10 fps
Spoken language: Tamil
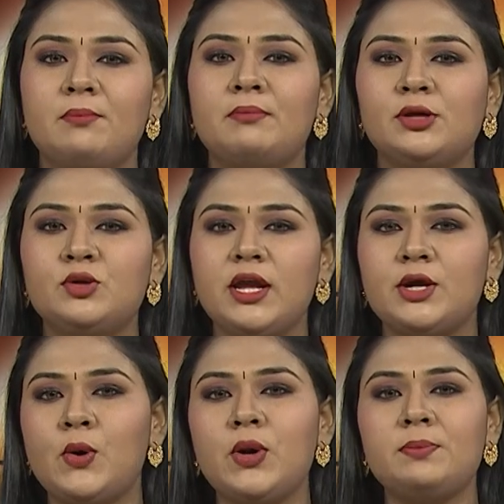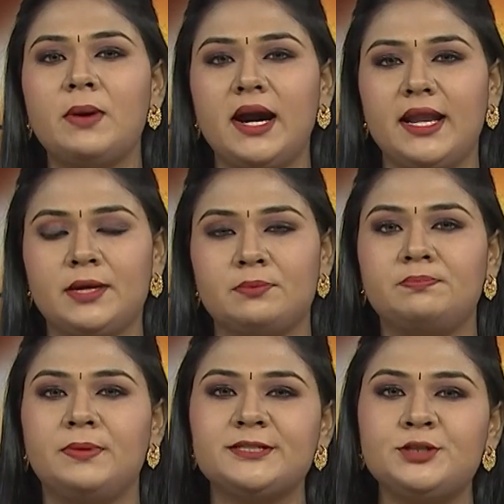மதுரை கோரிப்பாளையம்
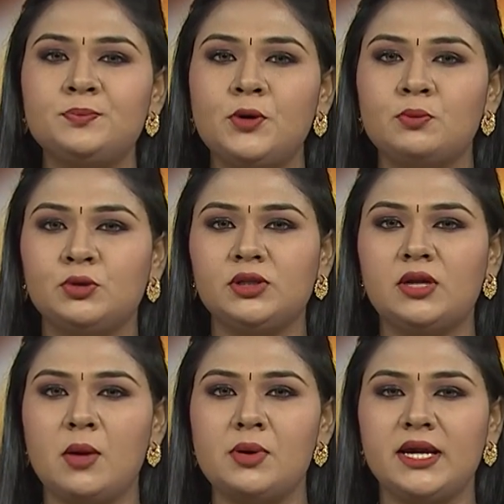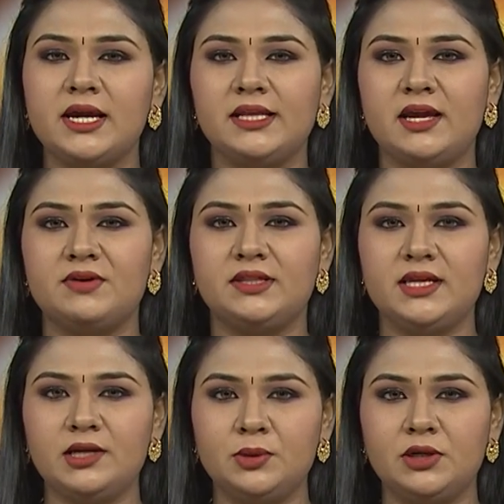பசும்பொன் முத்துராமலிங்க தேவர்
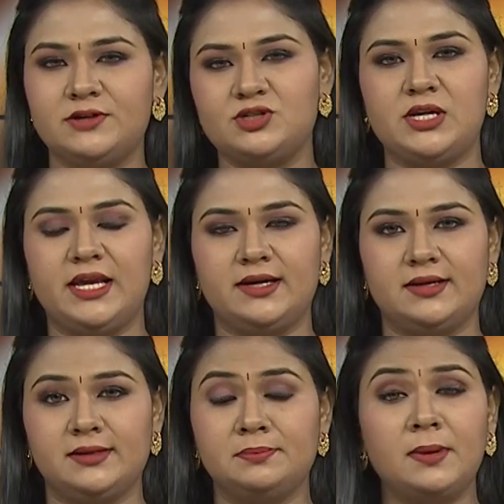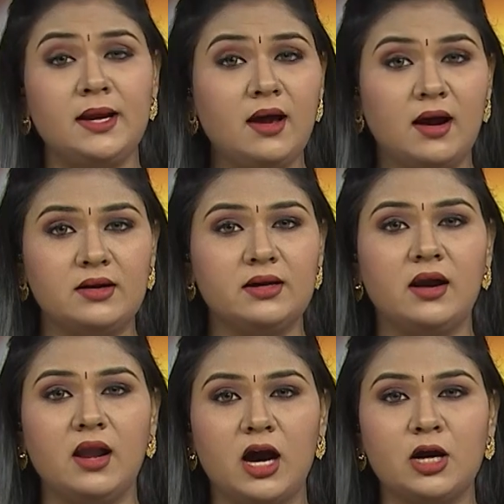திருவுருவச் சிலைக்கு பல
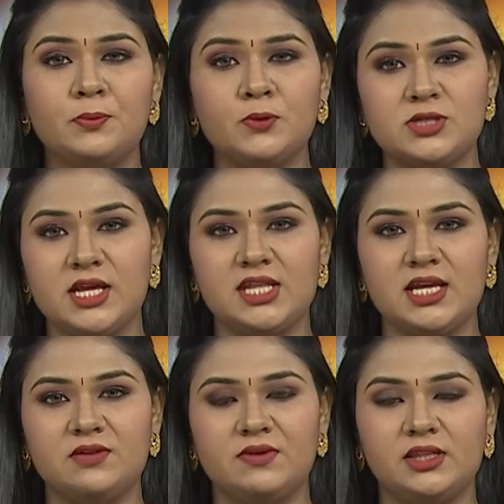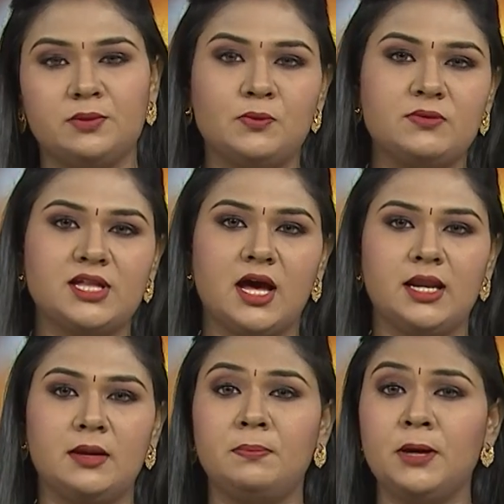ஆண்டுகளாக பூஜை செய்து வந்த
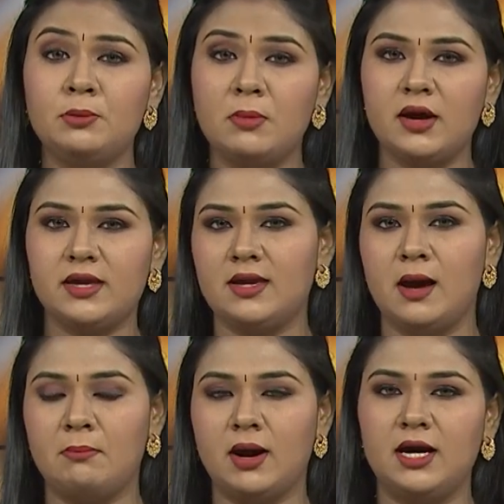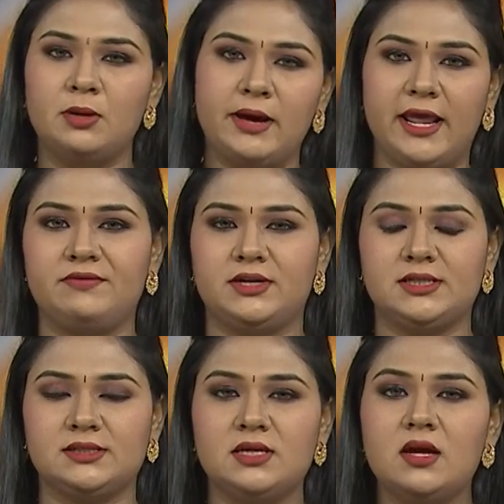பூசாரி பெருமாயி அம்மாள்
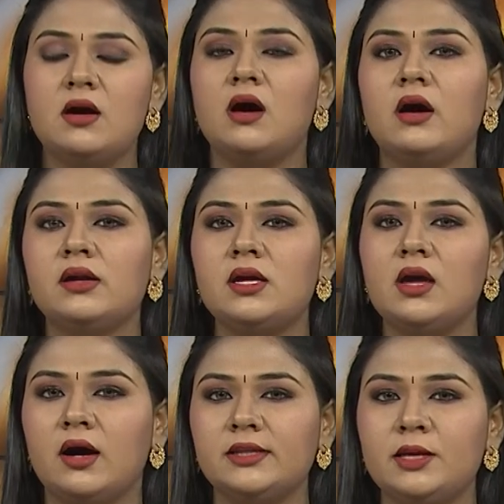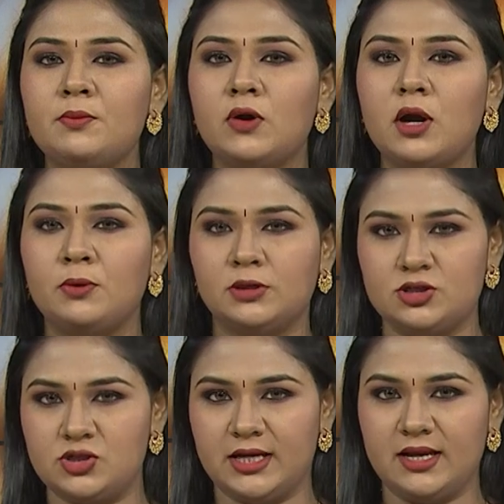மறைவுக்கு அஇஅதிமுக
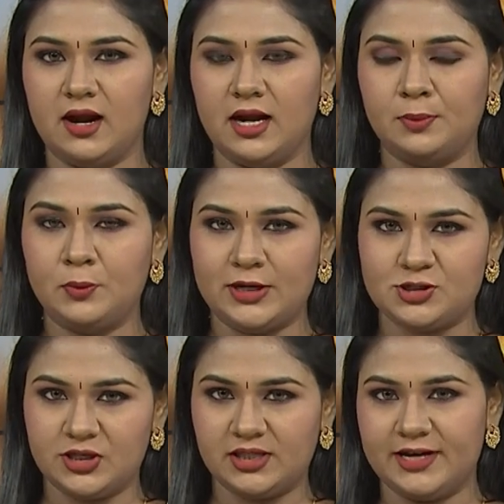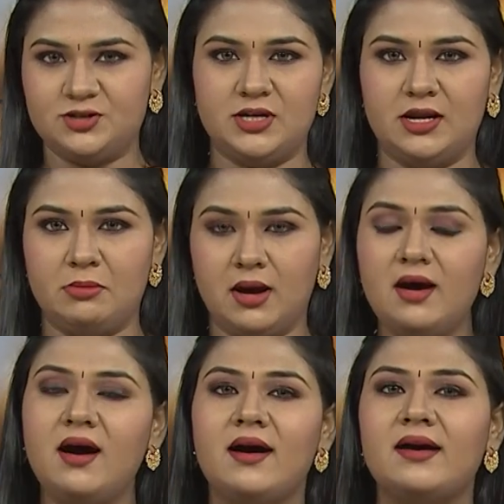பொதுச் செயலாளர் புரட்சித்தாய் சின்னம்மா
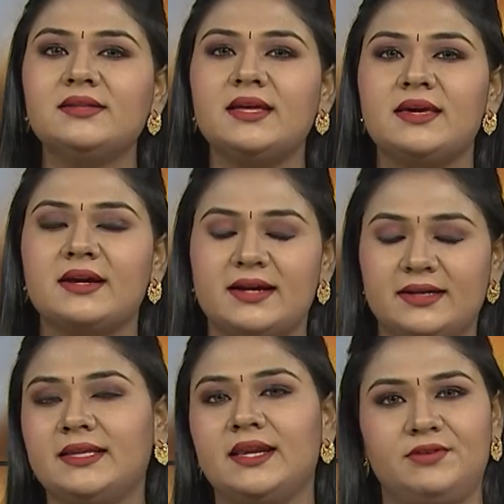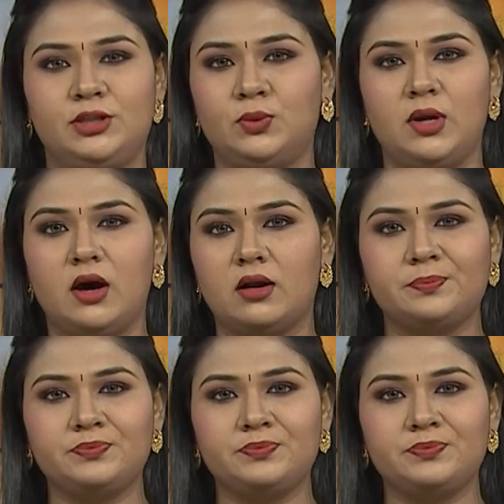ஆழ்ந்த இரங்கல் தெரிவித்துள்ளார்